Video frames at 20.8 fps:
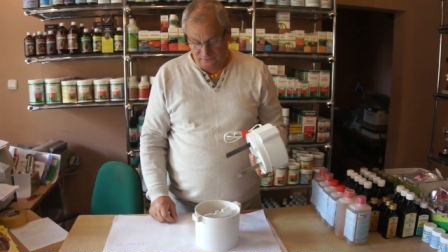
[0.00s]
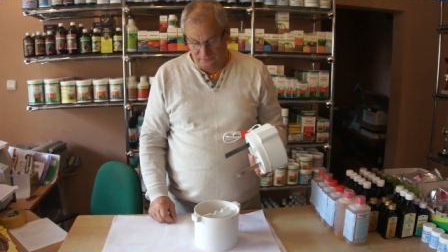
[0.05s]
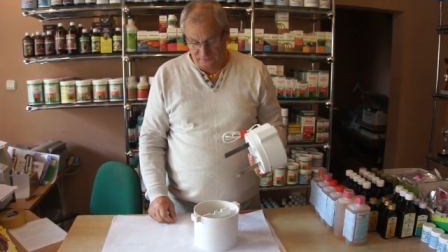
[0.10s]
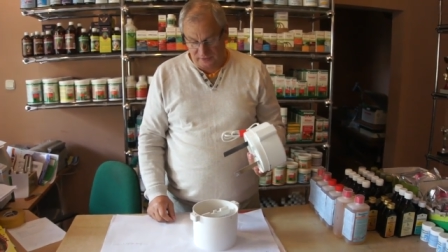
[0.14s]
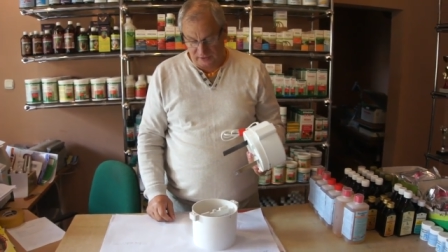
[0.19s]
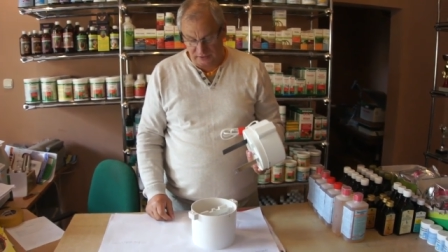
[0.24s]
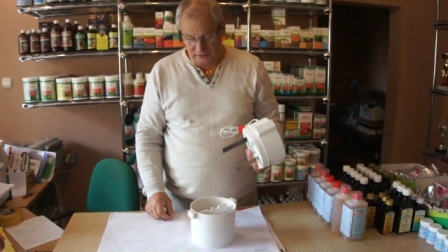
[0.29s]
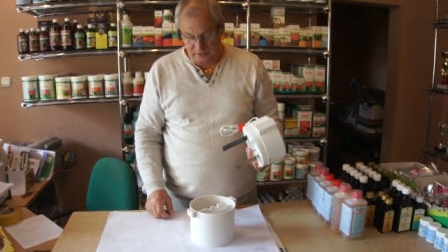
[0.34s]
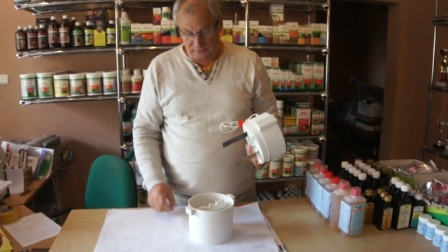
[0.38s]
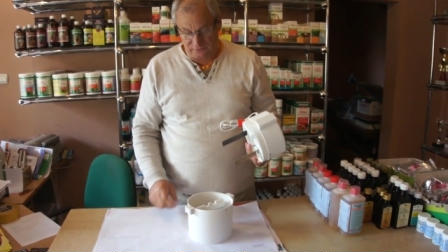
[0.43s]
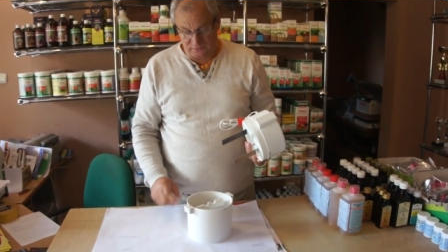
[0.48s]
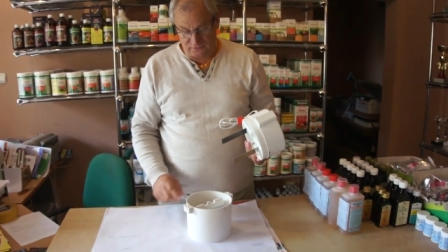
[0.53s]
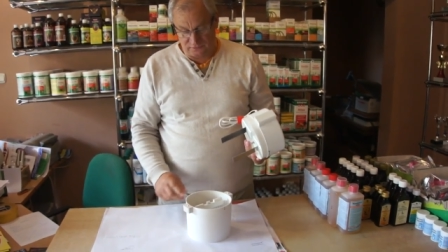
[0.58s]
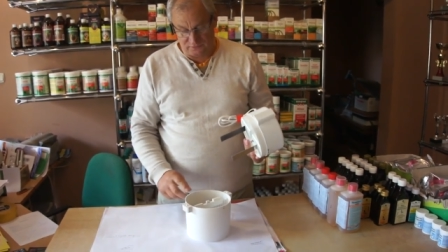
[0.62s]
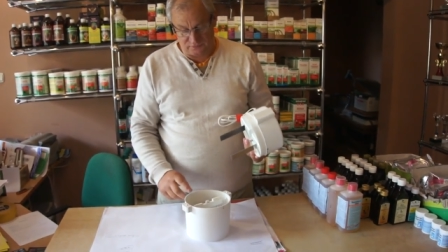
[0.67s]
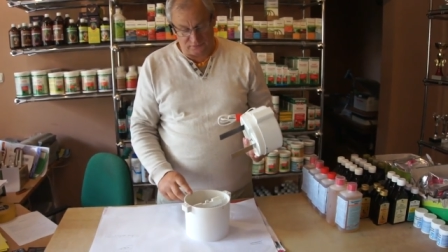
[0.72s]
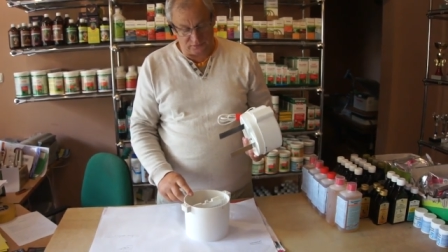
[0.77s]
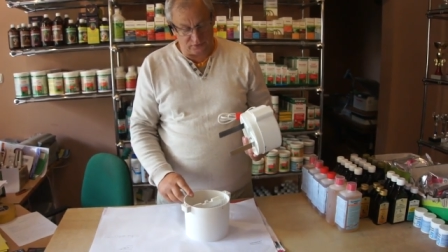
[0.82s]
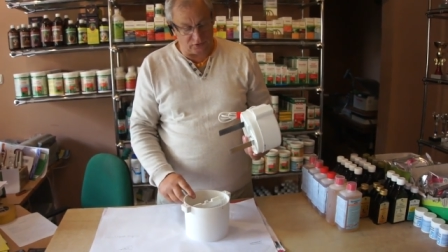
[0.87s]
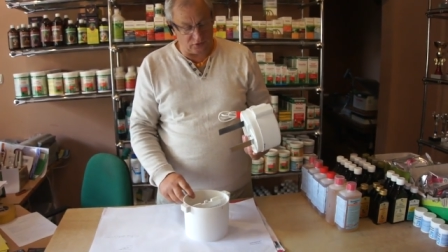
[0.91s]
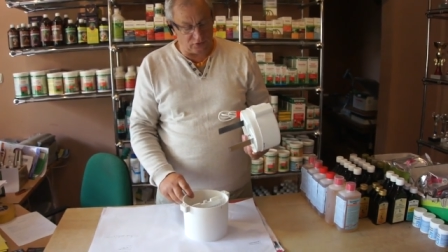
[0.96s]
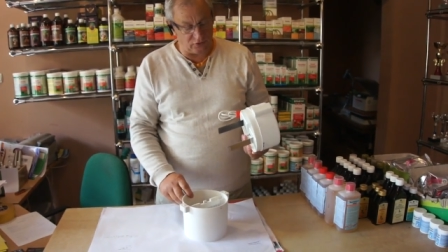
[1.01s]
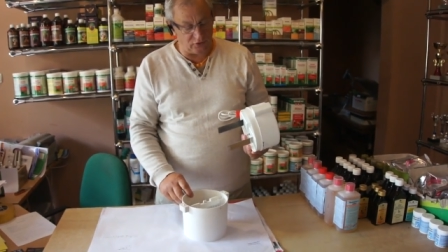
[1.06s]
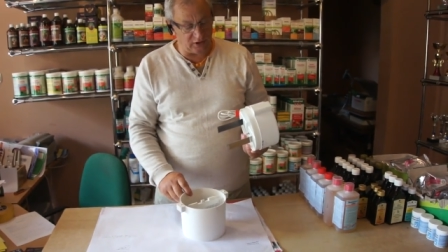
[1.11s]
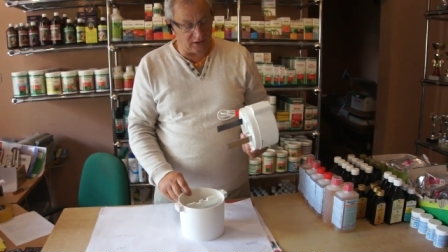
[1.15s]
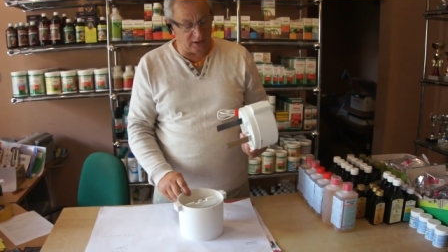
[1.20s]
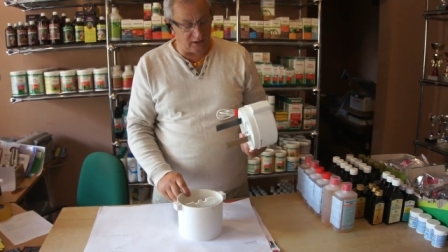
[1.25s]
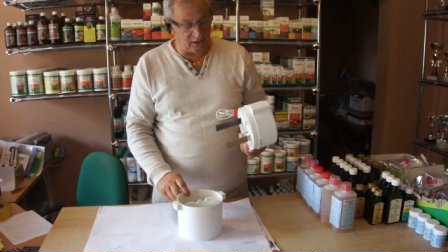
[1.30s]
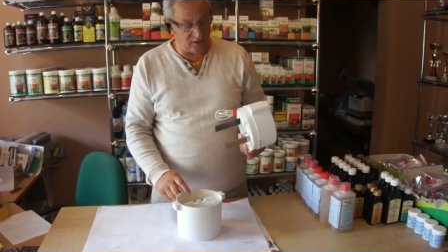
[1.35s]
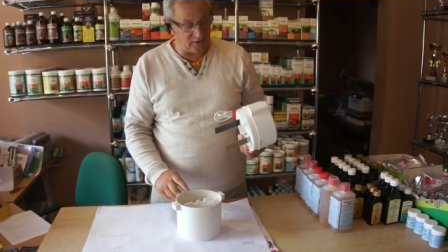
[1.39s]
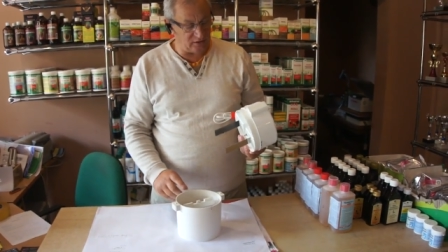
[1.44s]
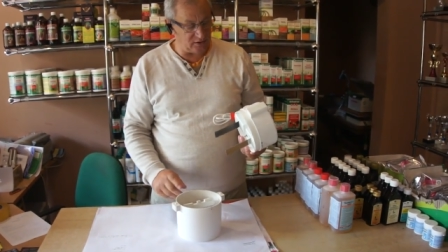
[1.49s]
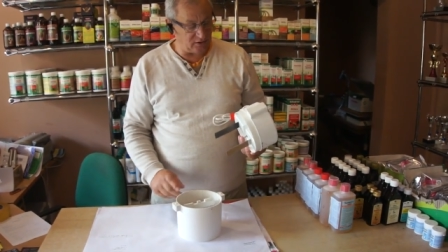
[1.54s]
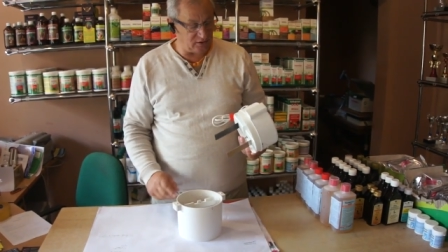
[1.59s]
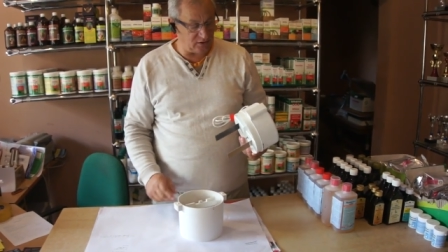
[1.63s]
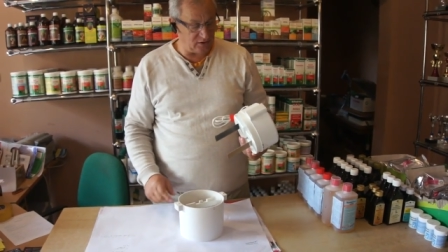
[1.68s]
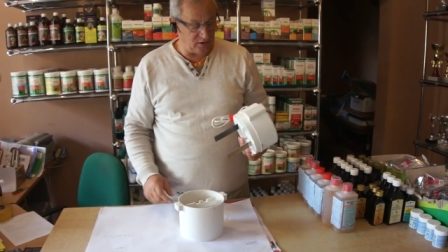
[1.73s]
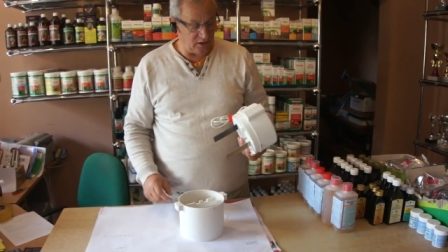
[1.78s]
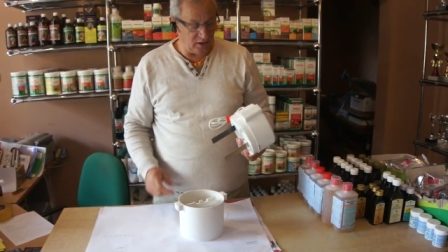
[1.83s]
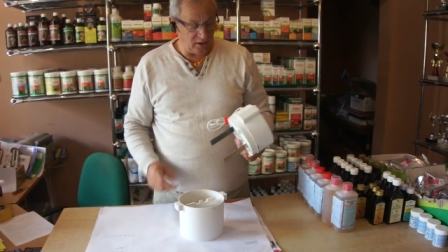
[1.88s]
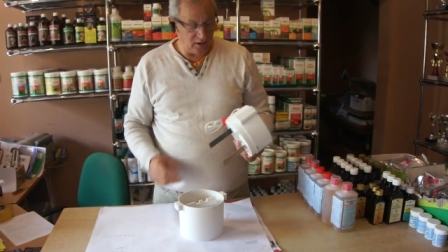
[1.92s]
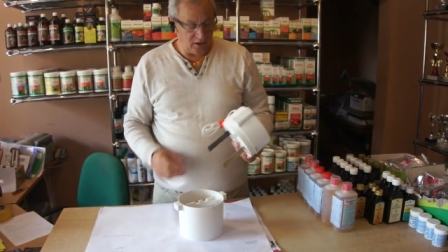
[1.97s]
właśnie w trójkę.
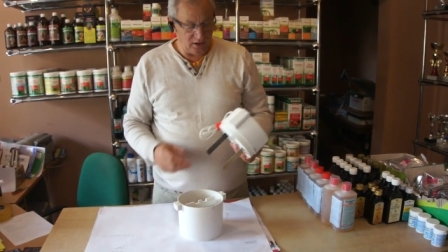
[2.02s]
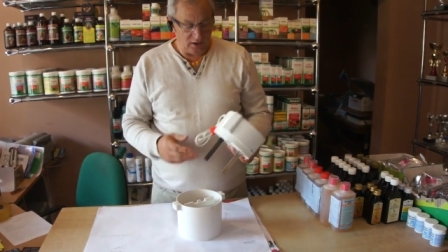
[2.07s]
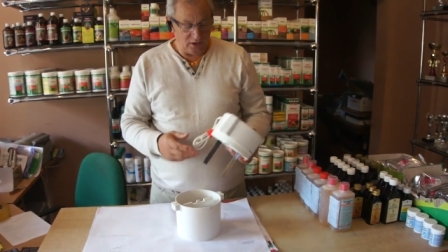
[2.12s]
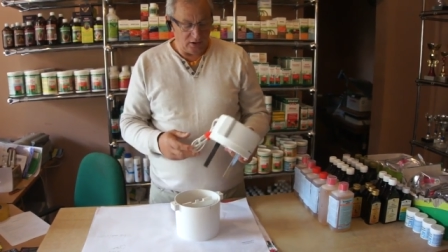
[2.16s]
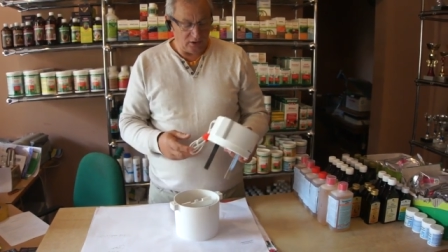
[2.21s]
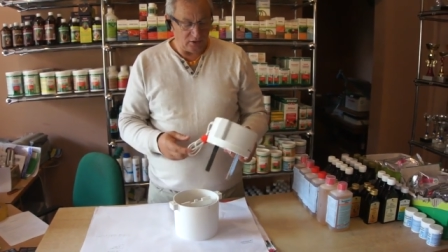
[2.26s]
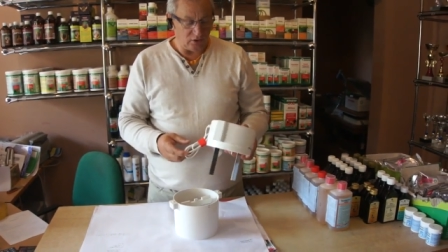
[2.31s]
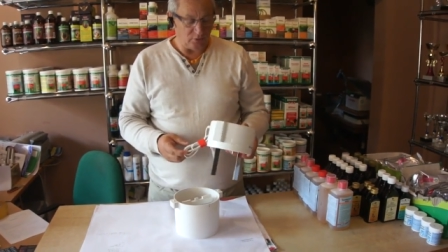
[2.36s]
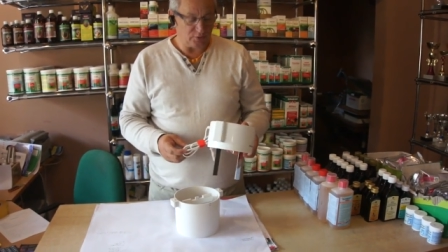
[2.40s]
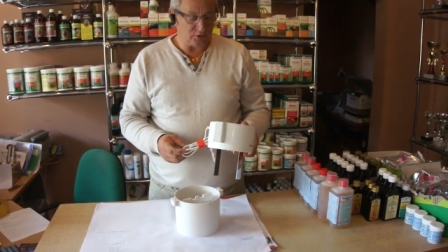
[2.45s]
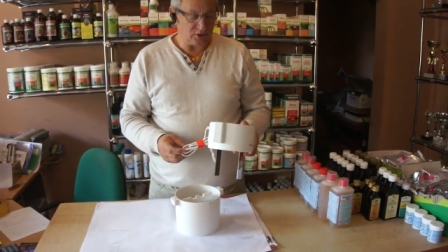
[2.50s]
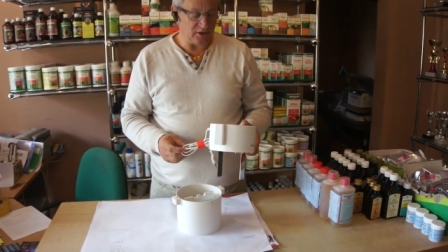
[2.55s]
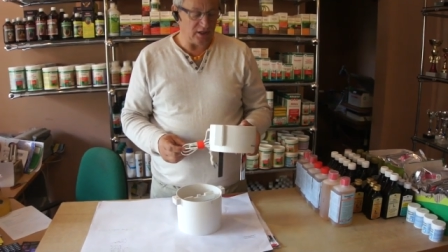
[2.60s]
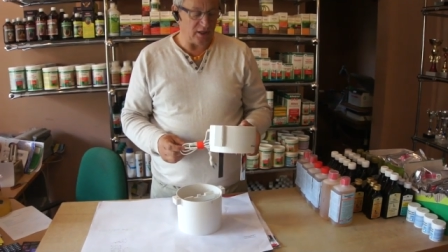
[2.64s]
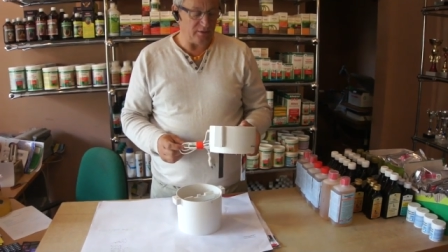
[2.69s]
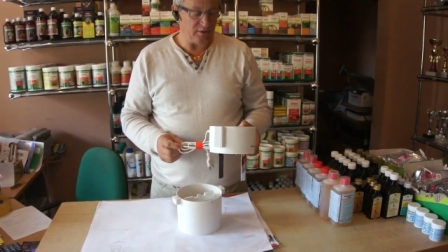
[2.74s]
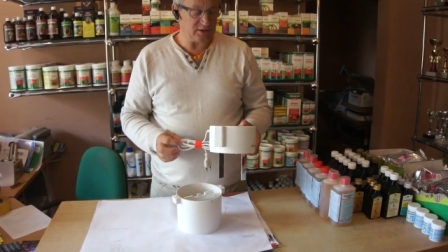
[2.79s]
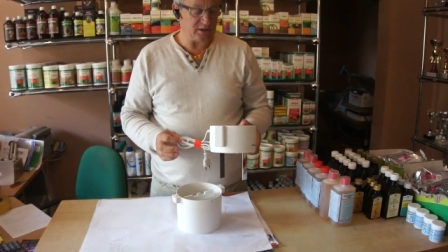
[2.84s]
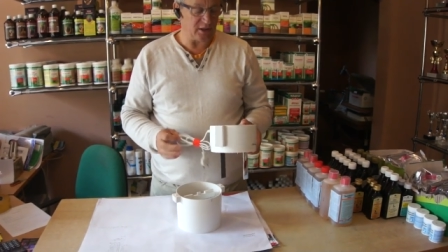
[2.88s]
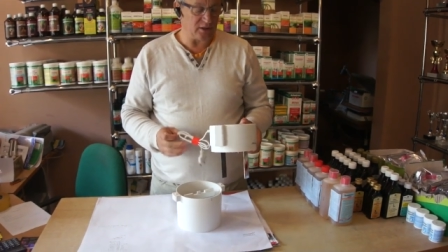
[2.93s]
Przynajmniej z